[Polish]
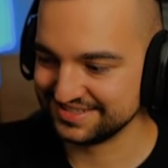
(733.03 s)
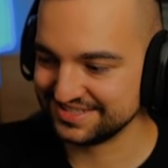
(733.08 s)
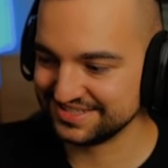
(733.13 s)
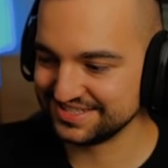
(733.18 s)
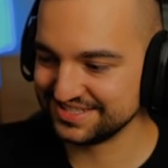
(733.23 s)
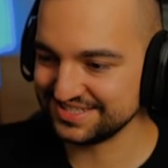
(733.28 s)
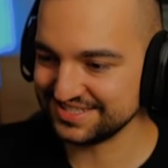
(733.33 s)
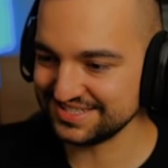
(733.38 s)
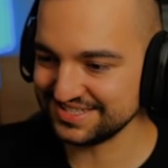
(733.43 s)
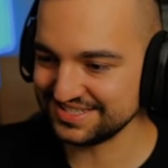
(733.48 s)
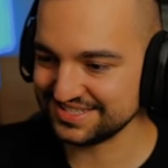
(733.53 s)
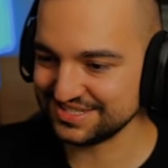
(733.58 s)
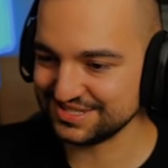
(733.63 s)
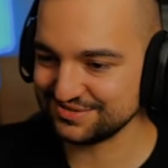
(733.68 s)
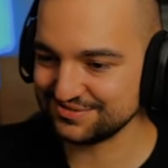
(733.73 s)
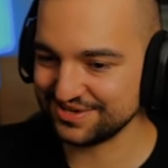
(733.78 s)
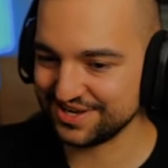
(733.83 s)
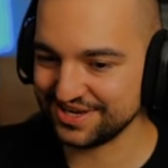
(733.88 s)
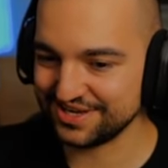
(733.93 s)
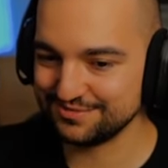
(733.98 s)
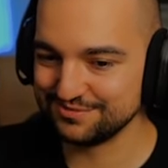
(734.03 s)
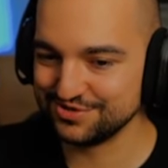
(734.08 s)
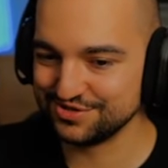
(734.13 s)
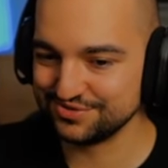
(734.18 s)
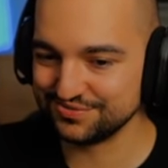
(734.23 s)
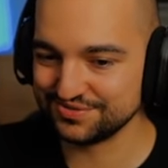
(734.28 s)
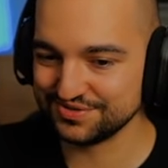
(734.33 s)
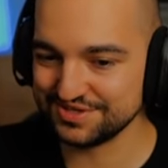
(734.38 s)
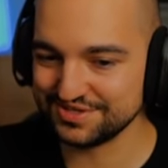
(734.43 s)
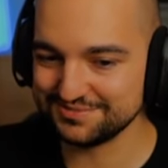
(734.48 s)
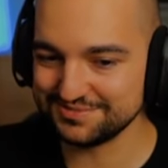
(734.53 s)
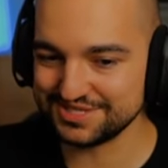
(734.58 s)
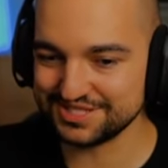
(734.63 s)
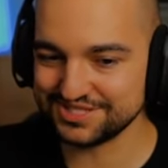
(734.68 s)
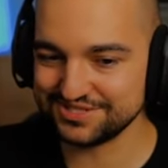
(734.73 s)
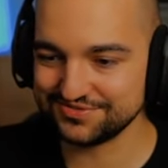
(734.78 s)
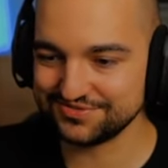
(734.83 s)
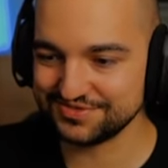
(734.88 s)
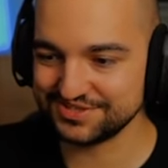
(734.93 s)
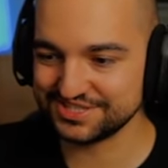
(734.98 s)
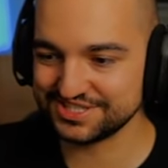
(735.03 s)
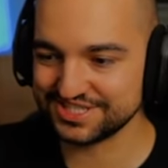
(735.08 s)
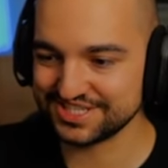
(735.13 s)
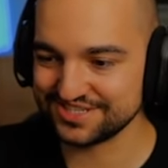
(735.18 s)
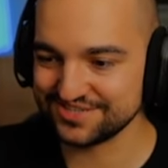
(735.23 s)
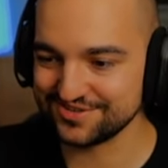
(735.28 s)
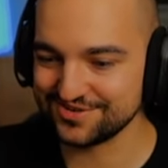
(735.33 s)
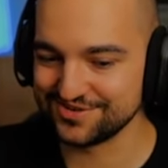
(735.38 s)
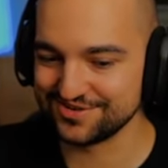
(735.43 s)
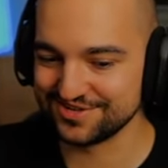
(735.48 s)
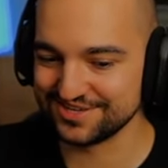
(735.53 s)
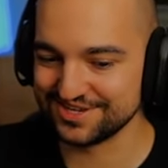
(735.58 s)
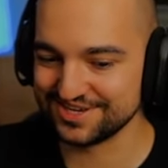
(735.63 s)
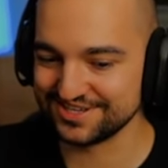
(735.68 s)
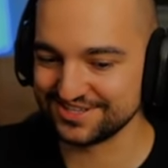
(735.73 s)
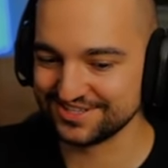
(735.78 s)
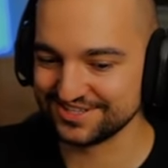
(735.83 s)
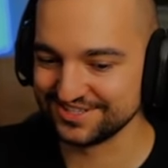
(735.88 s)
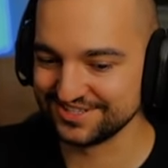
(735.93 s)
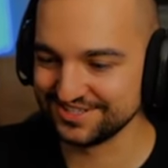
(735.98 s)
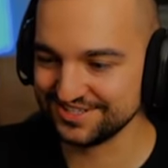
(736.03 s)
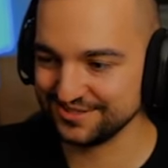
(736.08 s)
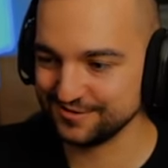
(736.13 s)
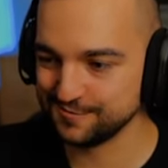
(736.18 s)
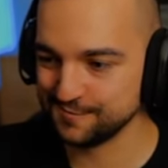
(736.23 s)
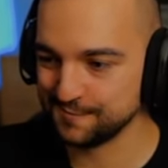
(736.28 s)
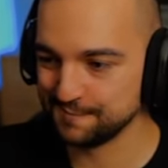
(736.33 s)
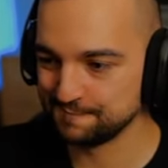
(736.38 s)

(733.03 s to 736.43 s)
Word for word: Czy ty jesteś w jakimś filmie, czy w grze? No cholery, no.